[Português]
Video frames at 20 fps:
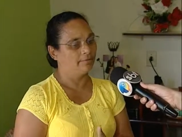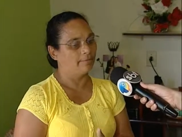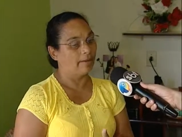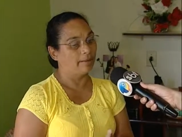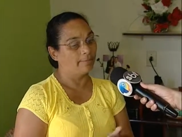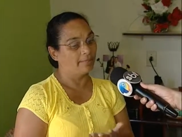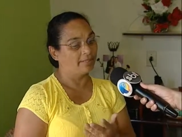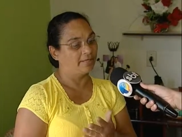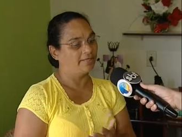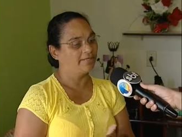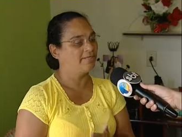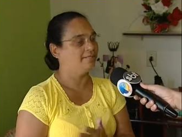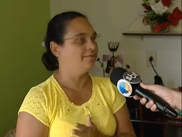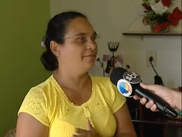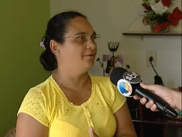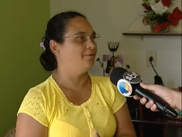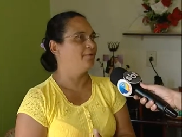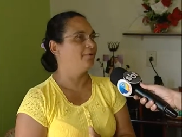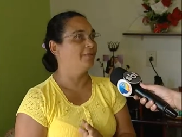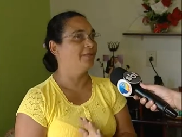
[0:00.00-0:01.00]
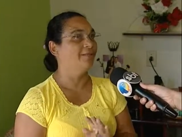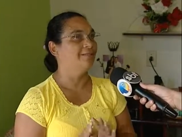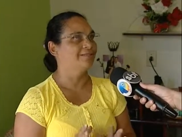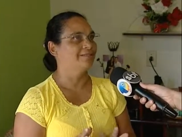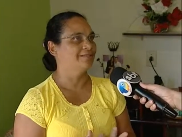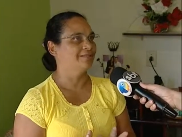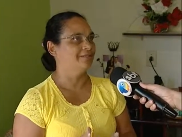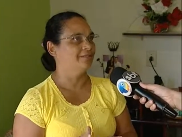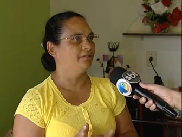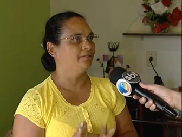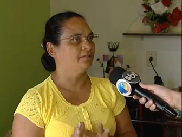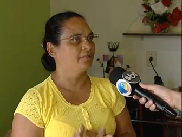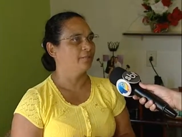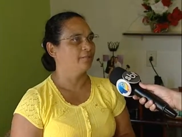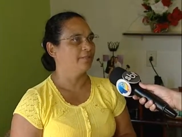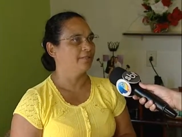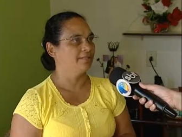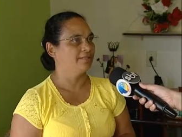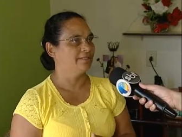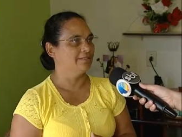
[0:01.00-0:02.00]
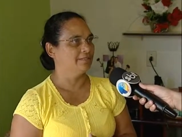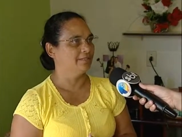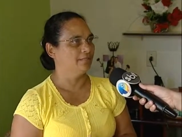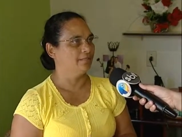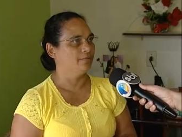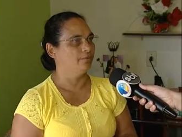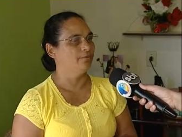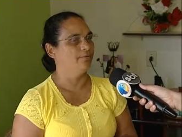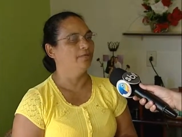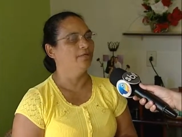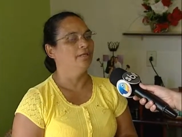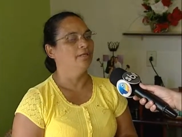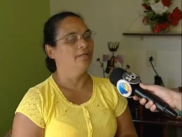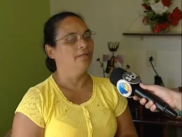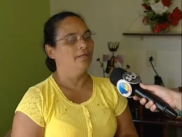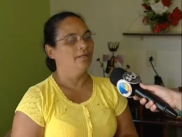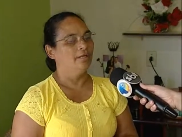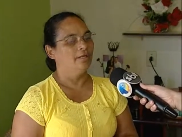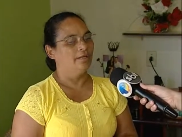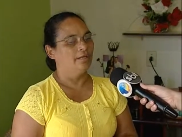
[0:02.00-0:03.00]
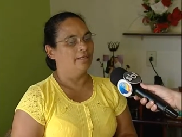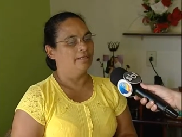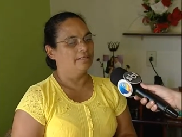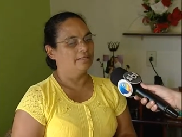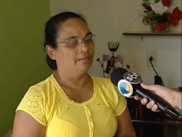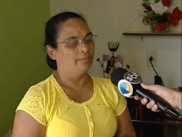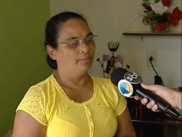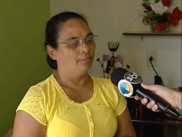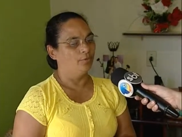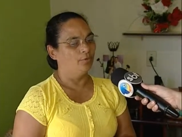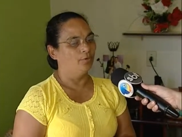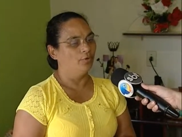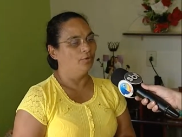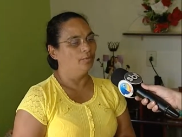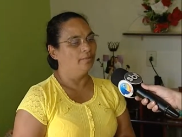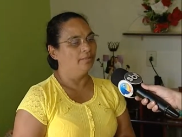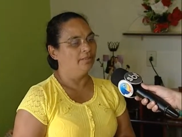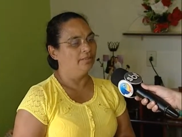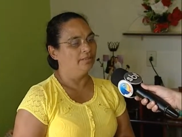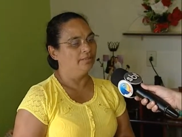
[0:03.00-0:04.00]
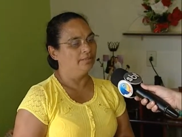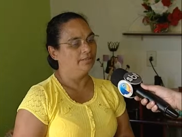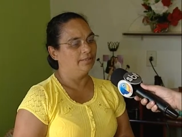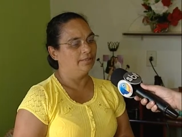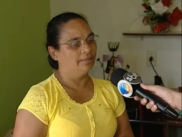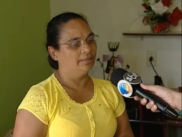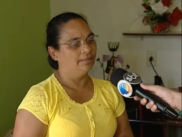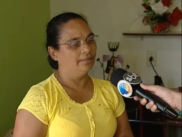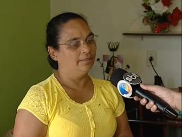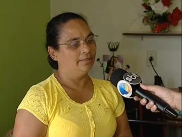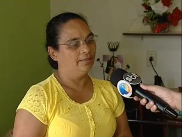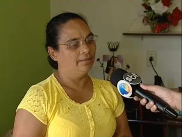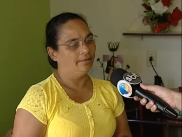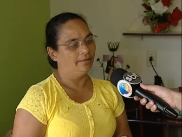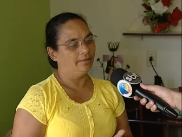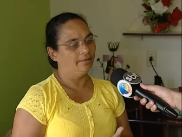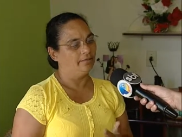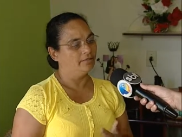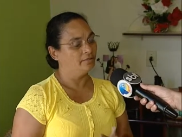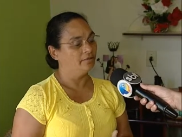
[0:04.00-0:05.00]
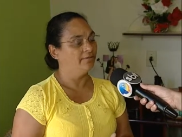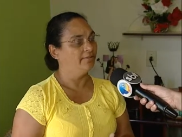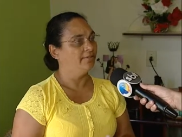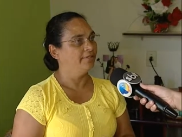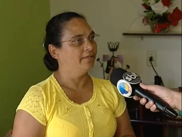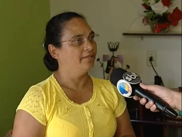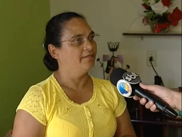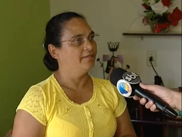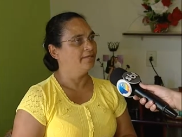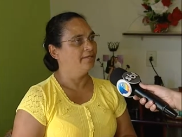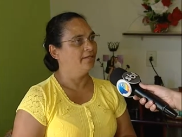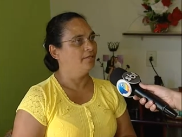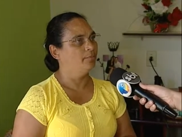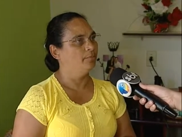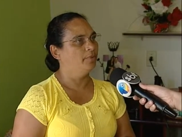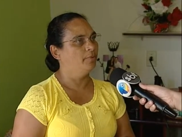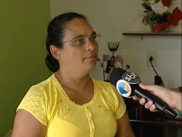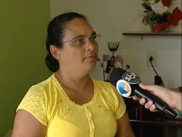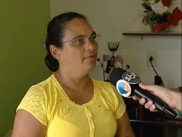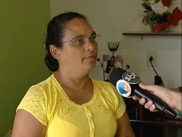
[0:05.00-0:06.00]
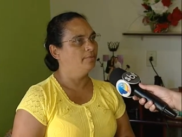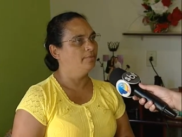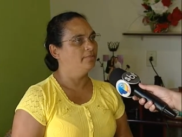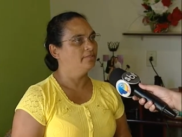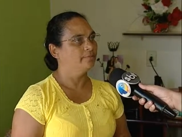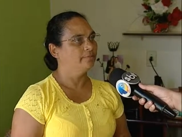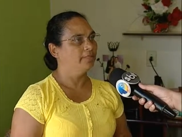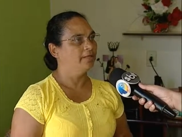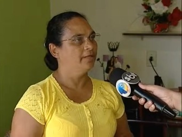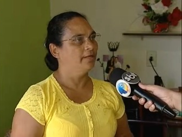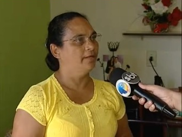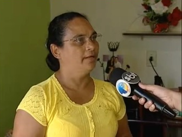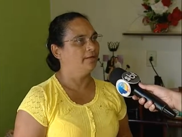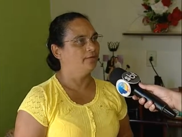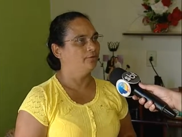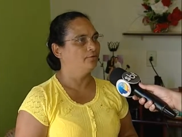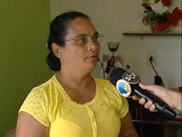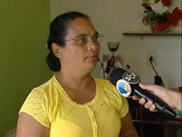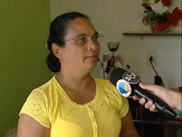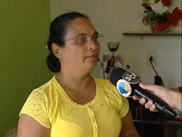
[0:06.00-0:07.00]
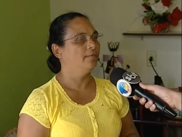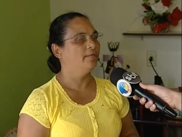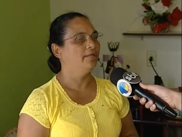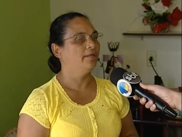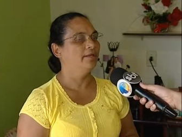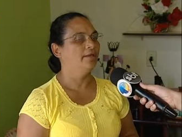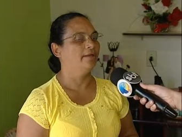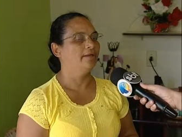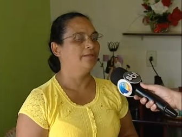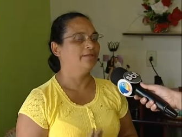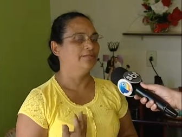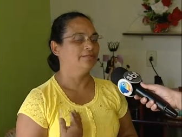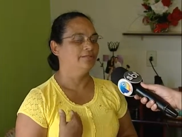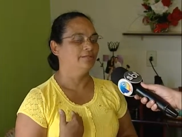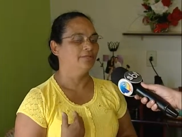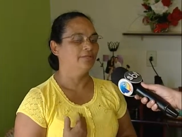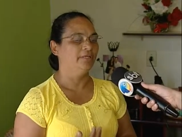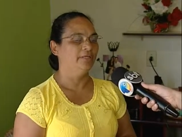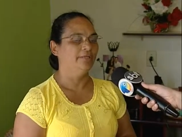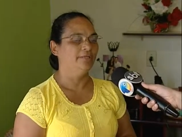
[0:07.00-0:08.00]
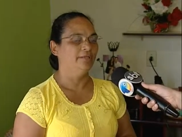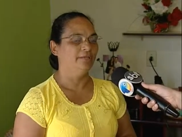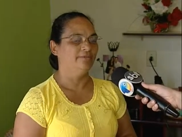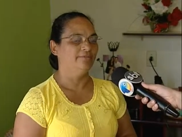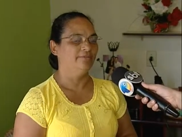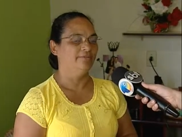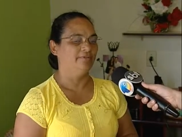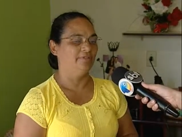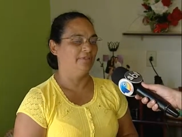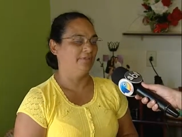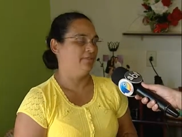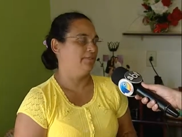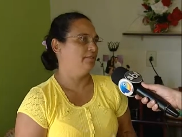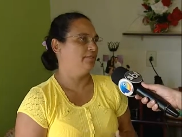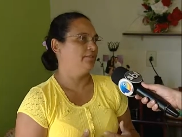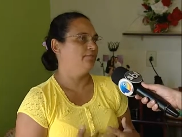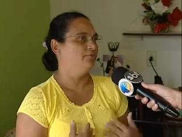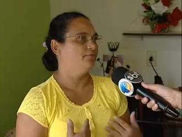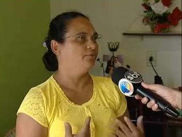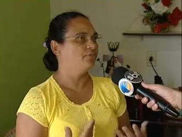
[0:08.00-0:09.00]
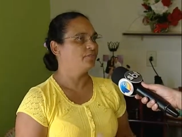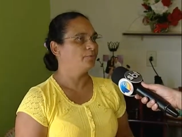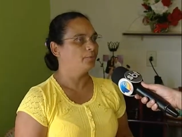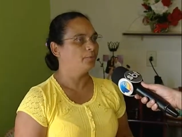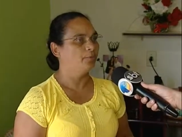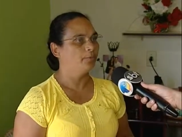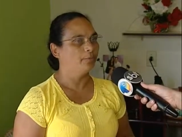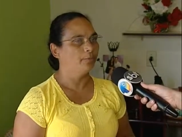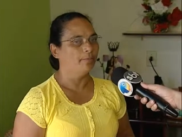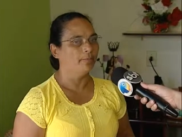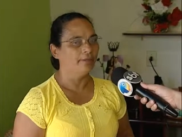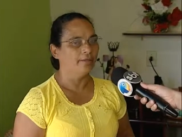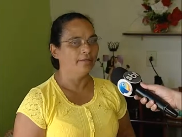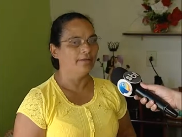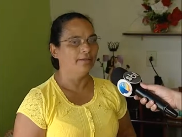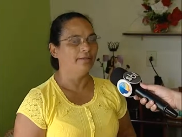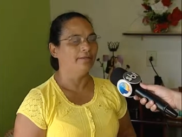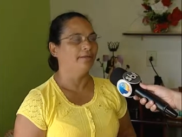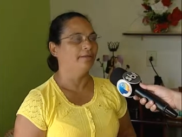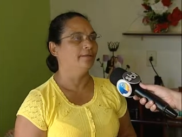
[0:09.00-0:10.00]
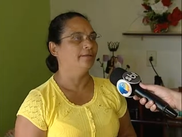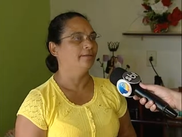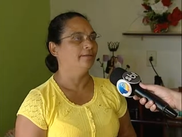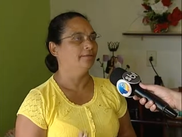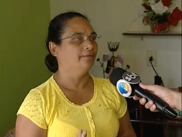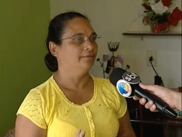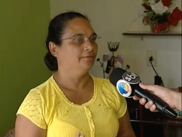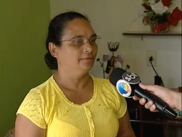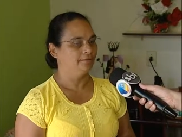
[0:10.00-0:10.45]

Apareceu, graças a Deus que apareceu essa bomba e eles ofereceram para mim, me explicaram como que era e se eu queria. Eu falei que se fosse para o meu bem, né,